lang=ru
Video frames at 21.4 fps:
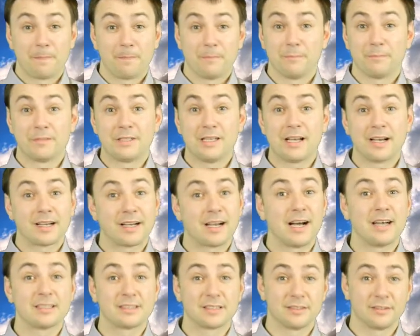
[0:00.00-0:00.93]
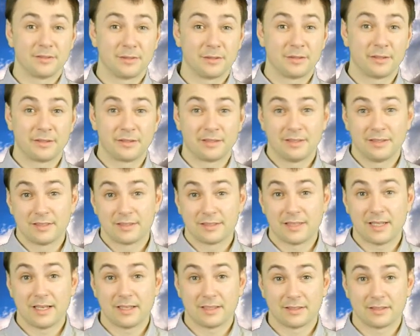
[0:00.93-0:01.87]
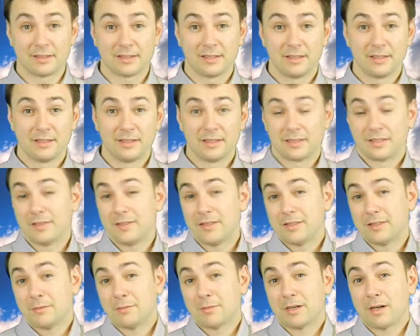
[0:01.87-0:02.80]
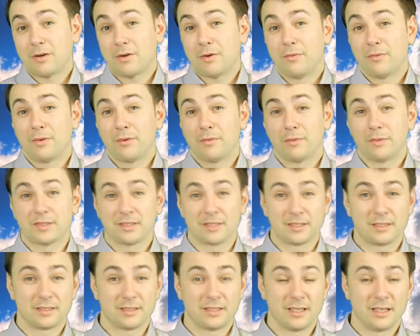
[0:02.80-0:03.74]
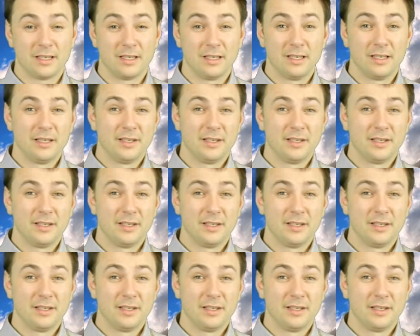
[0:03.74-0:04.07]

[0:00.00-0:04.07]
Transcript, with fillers: для каждого из нас, независимо в каком вы возрасте,